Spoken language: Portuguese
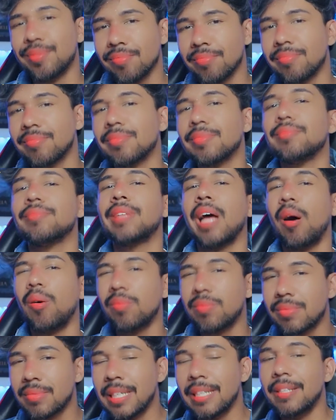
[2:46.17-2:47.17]
não, dá
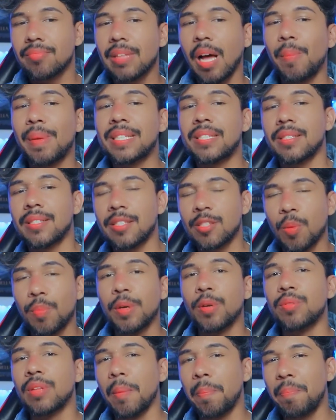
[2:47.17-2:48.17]
um, não dá uma sensação
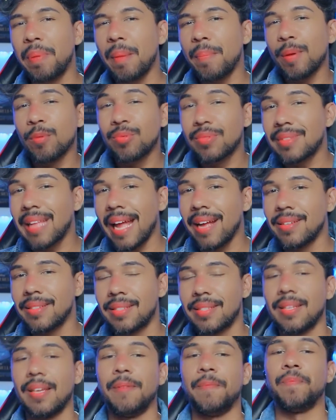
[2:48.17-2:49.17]
meio deprê, meio tenso
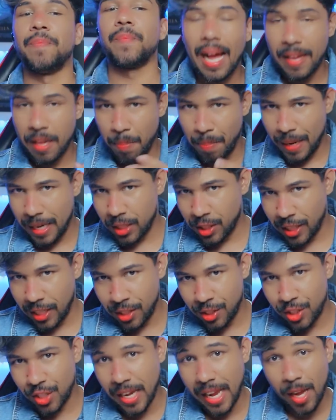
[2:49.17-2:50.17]
pensa, aqui pra
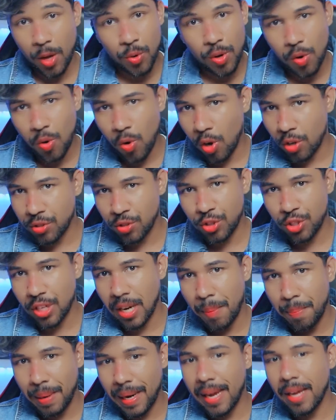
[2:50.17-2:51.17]
gente, eu não gosto de ir
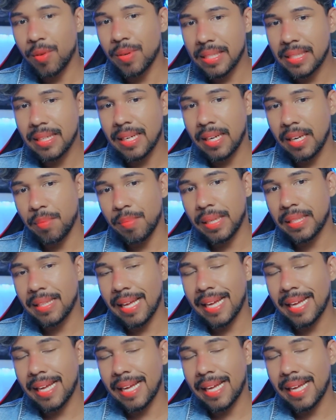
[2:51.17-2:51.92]
na praia com esse clima,